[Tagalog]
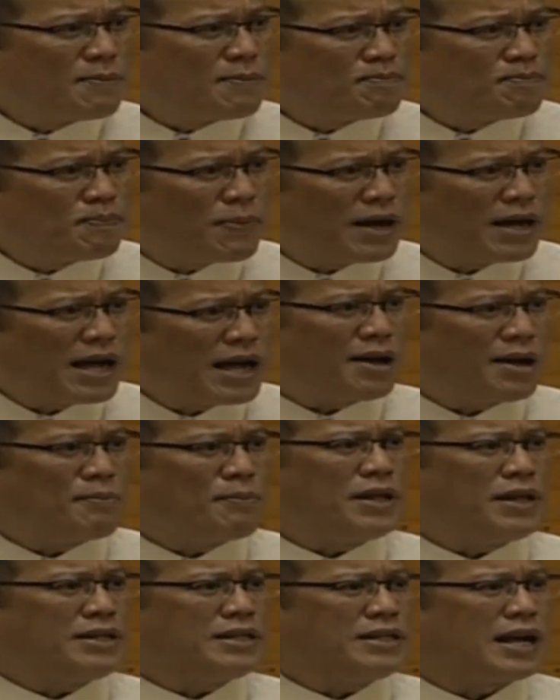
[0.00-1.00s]
ang
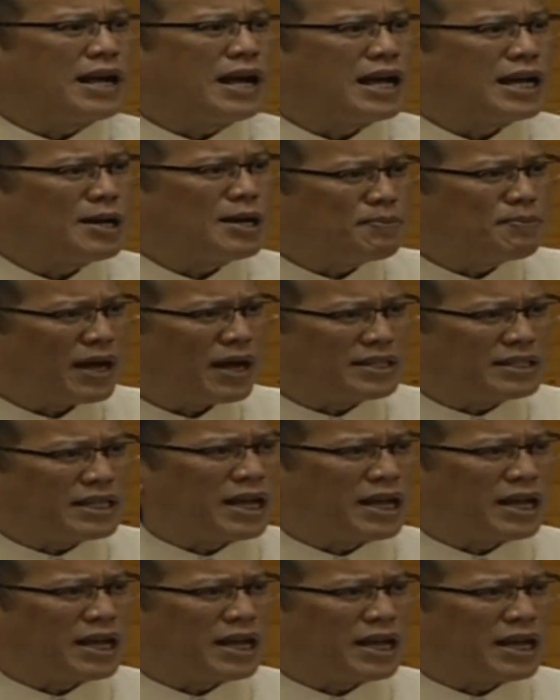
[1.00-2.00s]
pagkakamit ng ganap na
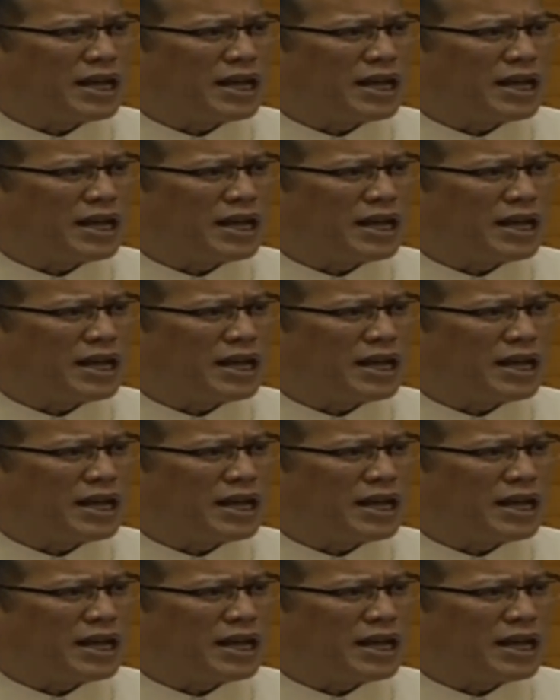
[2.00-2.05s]
katarungan